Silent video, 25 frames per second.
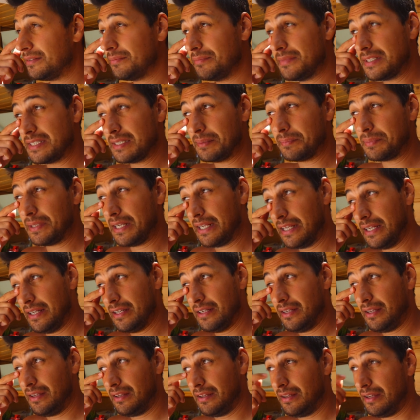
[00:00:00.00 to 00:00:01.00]
Mas a praia
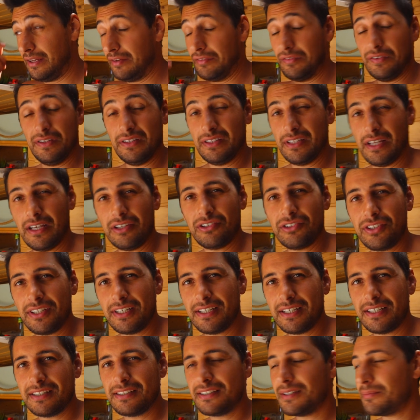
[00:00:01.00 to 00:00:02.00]
é, é
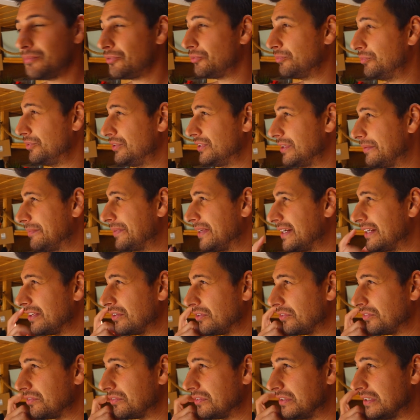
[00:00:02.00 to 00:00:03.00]
fantástica, temos muita pena
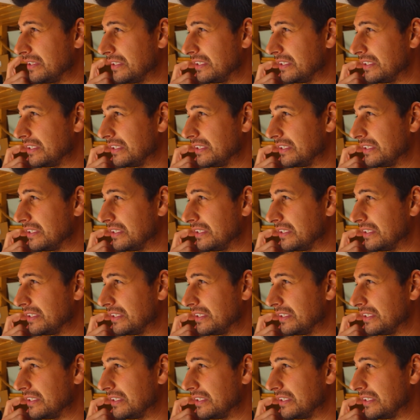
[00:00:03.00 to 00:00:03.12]
não,